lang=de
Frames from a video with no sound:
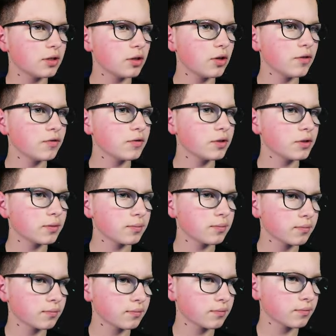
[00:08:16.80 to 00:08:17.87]
öffnen.
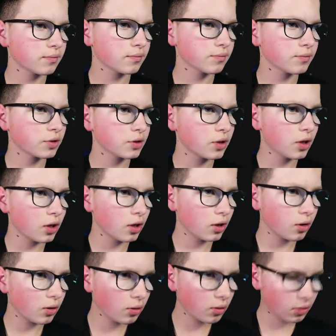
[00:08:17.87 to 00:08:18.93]

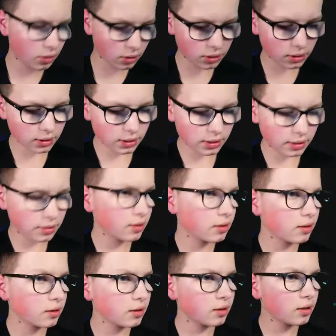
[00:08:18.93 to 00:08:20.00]
Und könnt dann halt
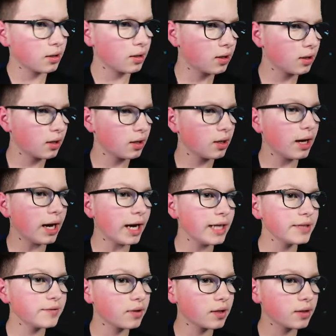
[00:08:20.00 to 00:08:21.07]

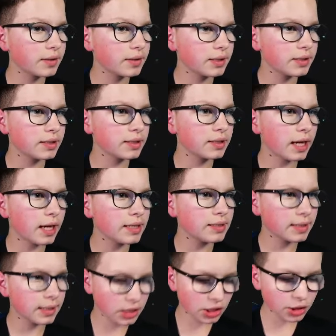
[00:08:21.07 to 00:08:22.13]
einfach, hier alles
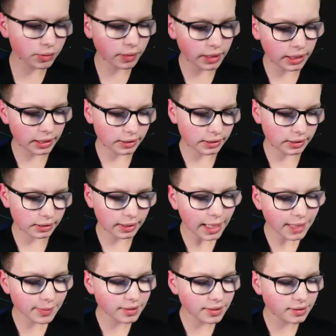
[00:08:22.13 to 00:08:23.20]
ganz normal einrichten.
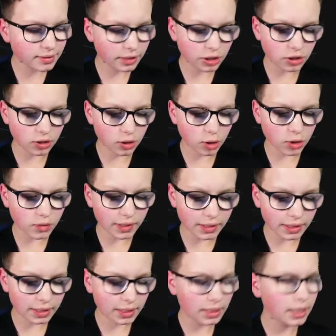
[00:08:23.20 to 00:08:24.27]
Erstmal sieht es hier raus wie ein
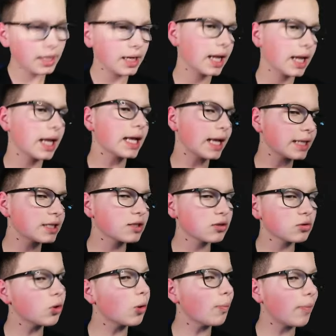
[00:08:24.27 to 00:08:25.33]
ganz
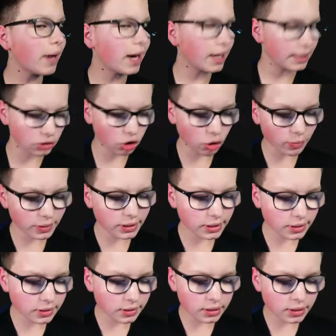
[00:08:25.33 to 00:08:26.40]
normales Home
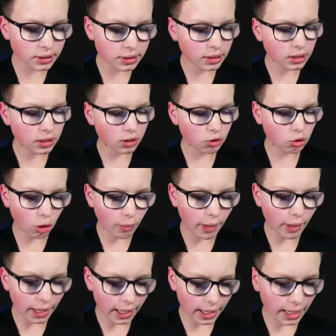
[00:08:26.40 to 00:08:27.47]
Assistant, Komma,
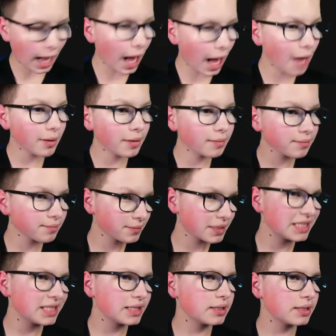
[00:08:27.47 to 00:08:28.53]
aber,
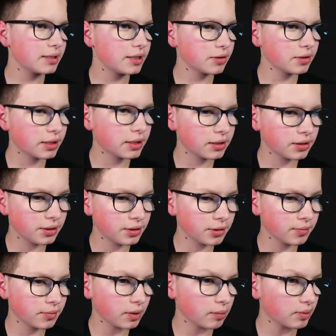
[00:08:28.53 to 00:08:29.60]
das zeige ich euch jetzt hier
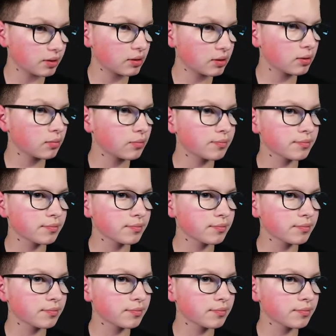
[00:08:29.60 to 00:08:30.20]
am Namen. Ne?